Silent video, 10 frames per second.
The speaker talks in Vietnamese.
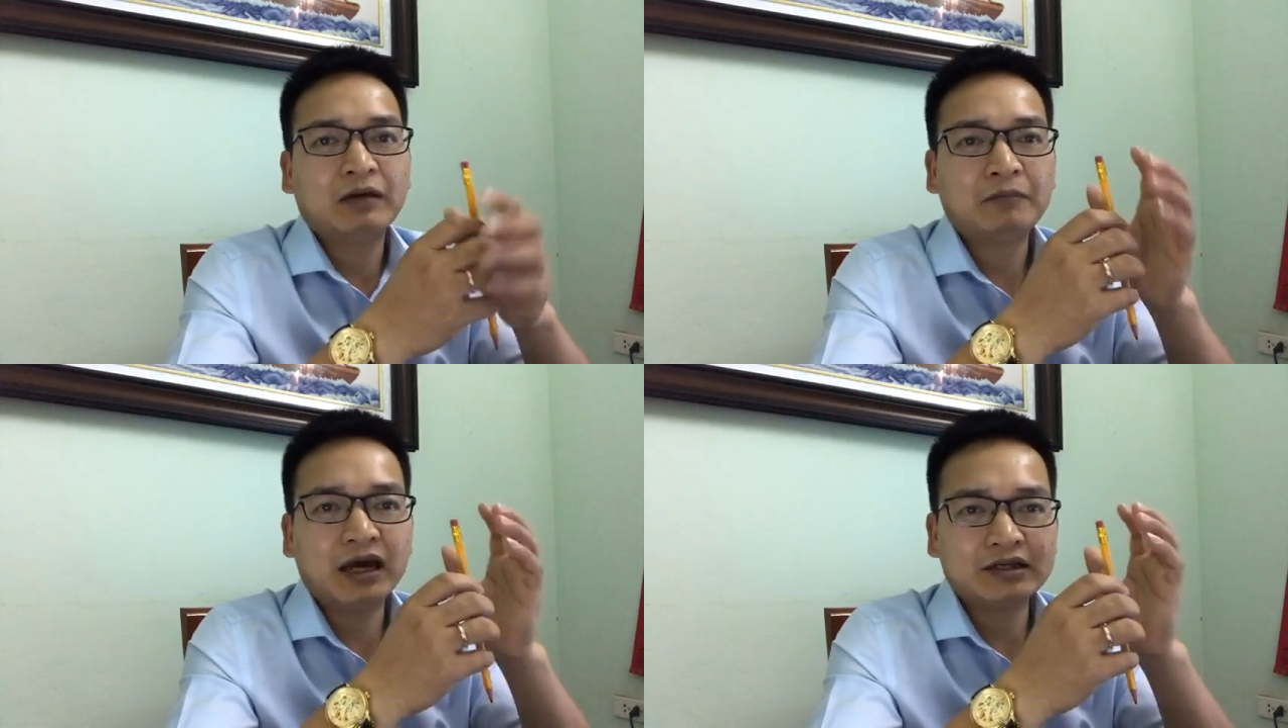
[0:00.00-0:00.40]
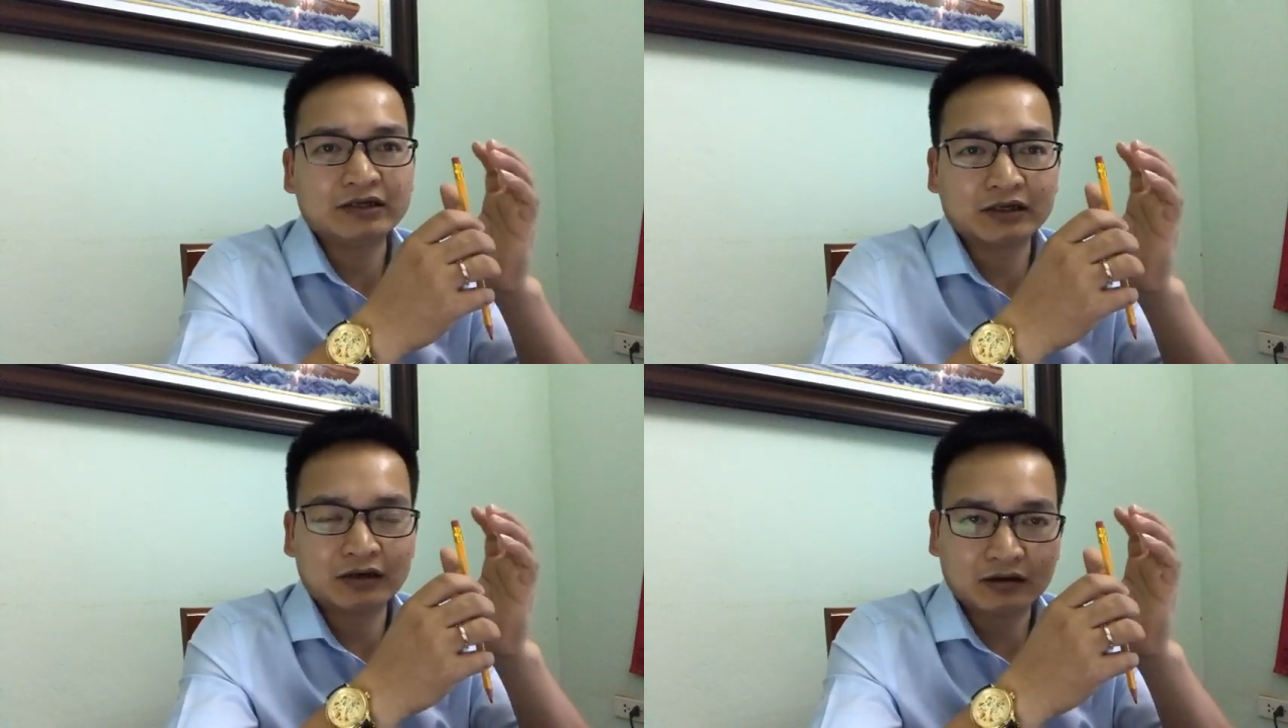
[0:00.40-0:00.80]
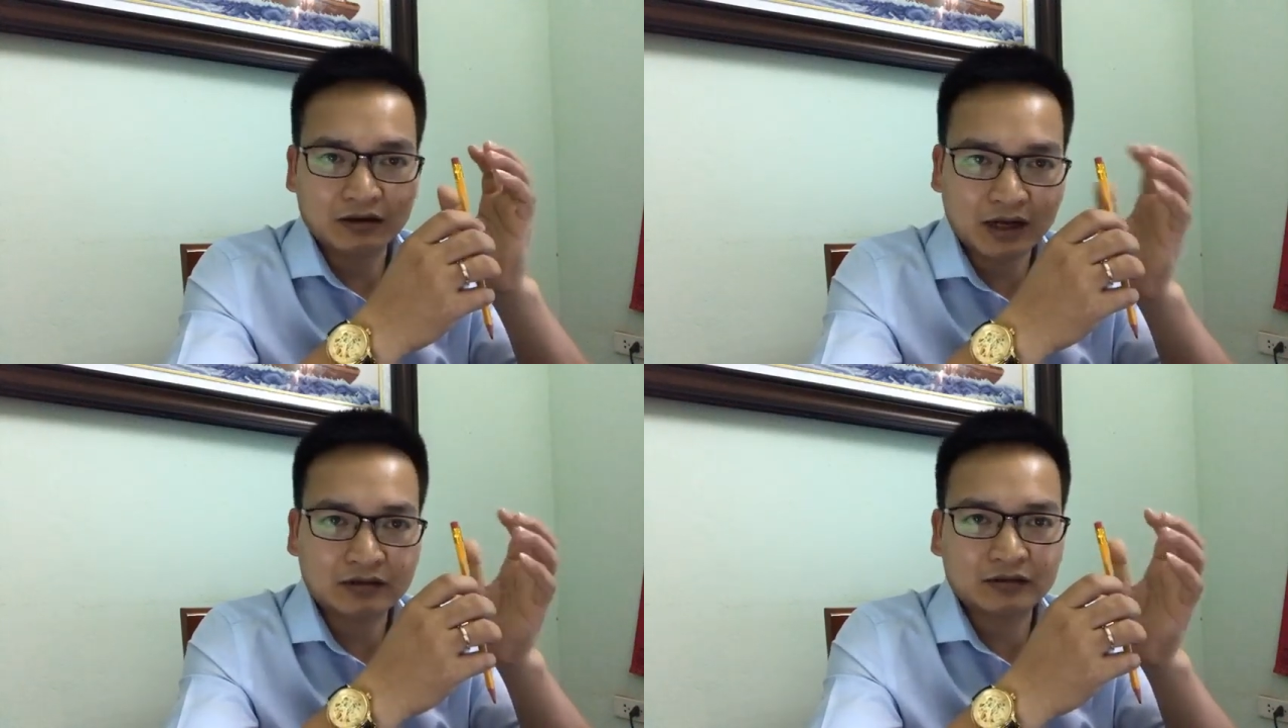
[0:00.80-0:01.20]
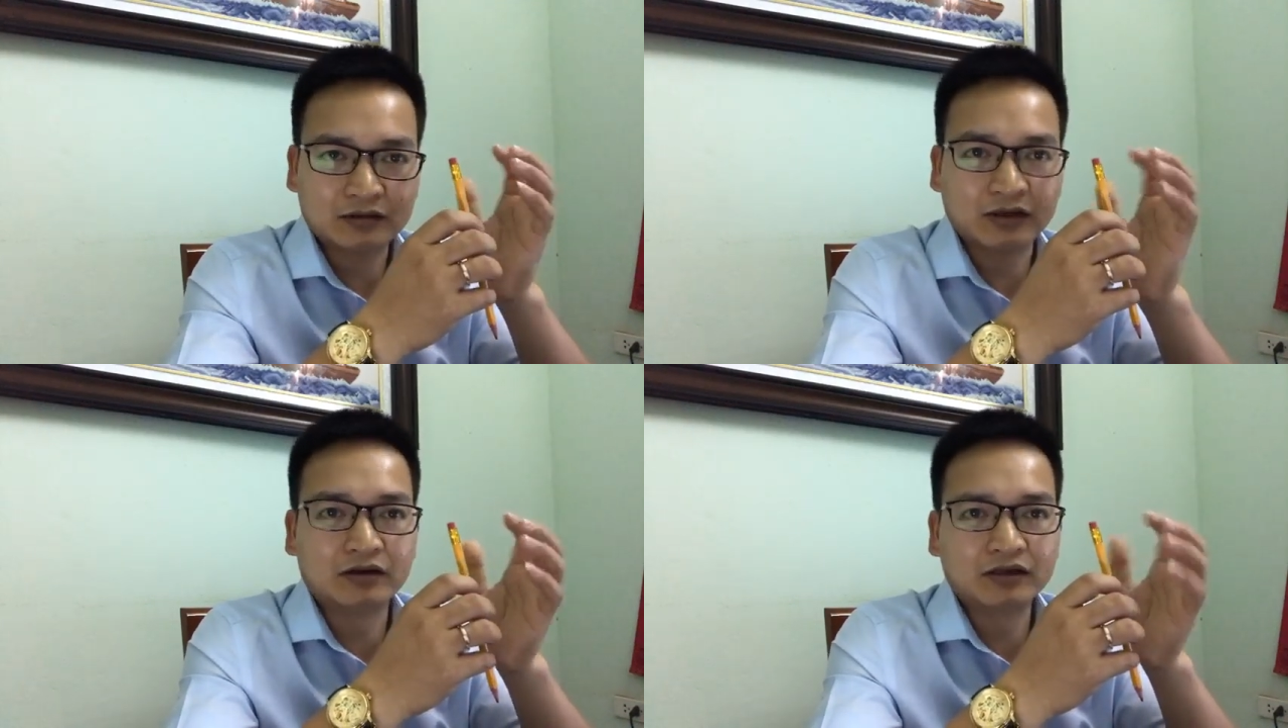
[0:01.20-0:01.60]
bạn chỉ cần đặt
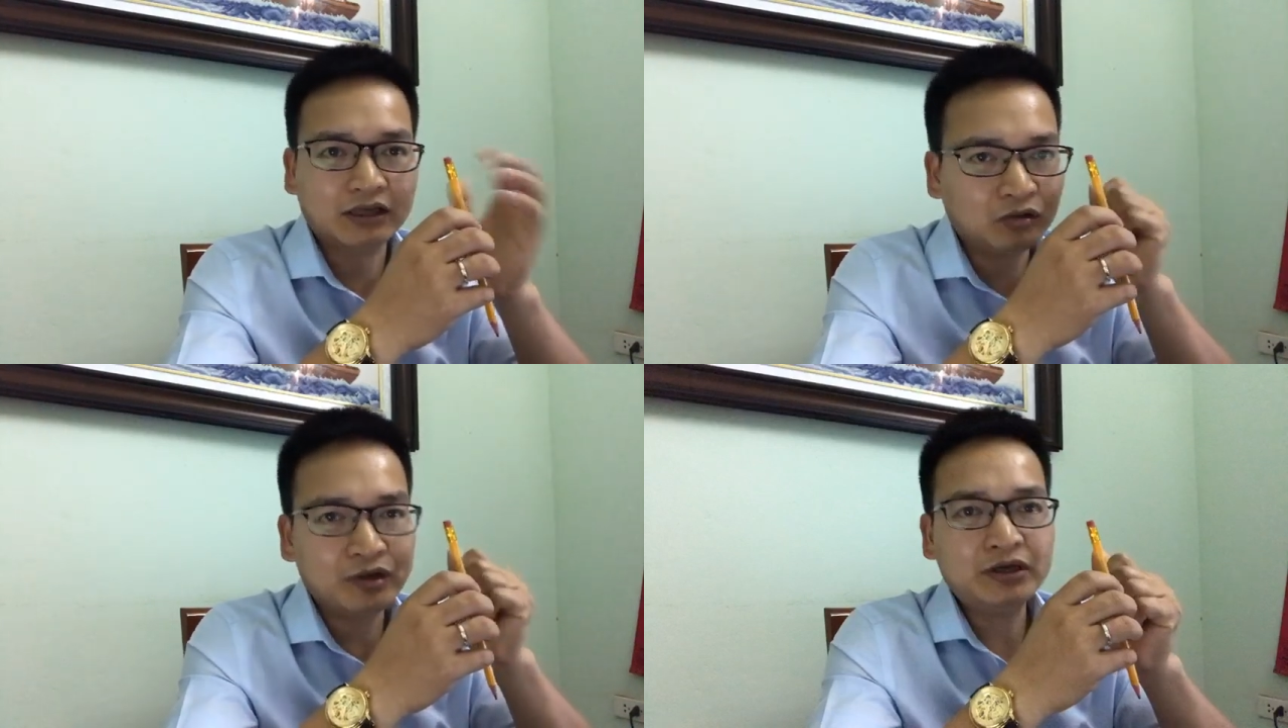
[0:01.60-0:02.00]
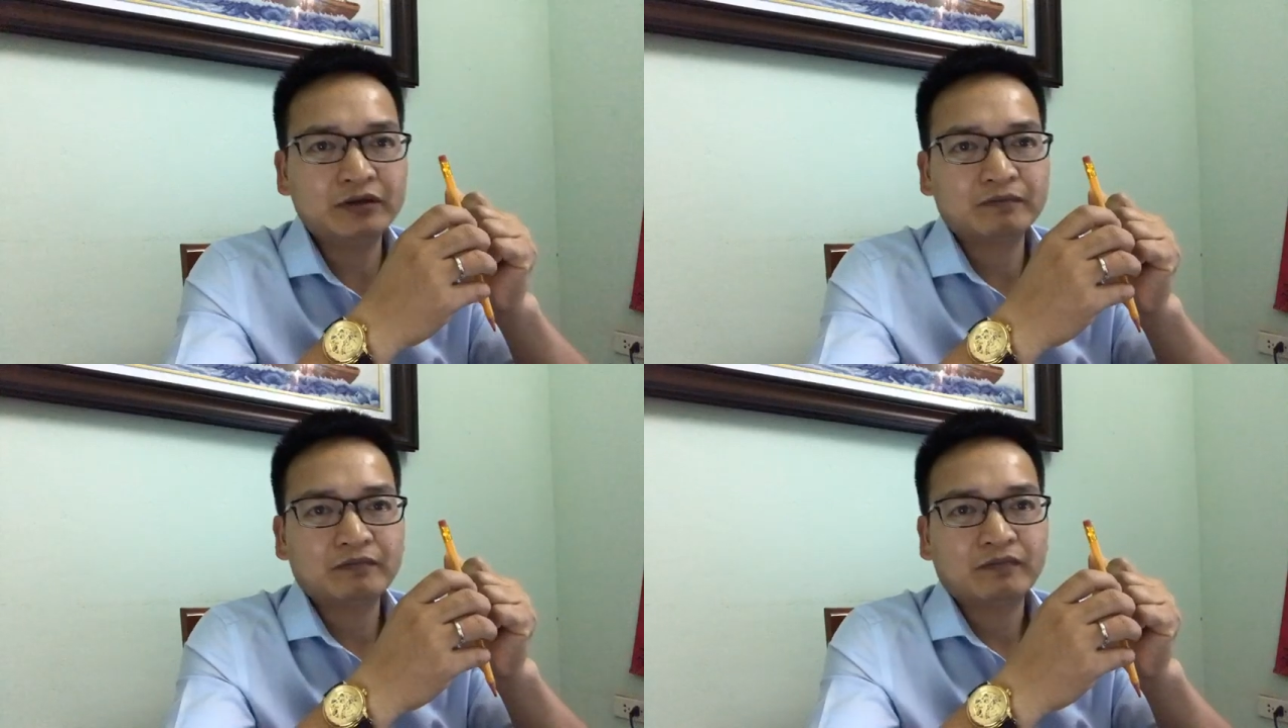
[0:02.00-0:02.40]
tiền ký quỹ